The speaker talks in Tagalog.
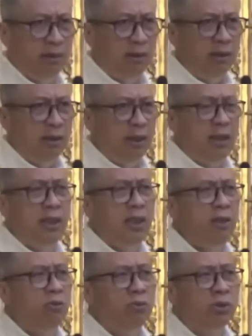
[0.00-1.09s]
Hindi nyo
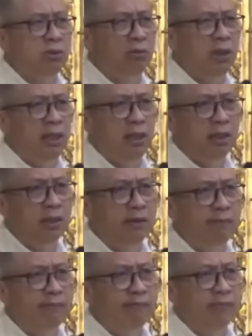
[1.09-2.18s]
gusto lahat
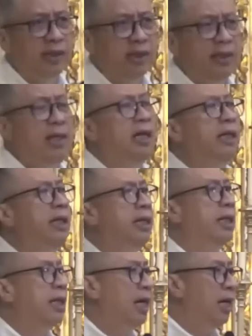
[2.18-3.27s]

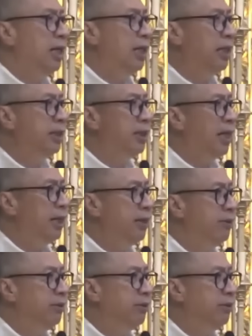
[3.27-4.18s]
nakikiraan lang tayo.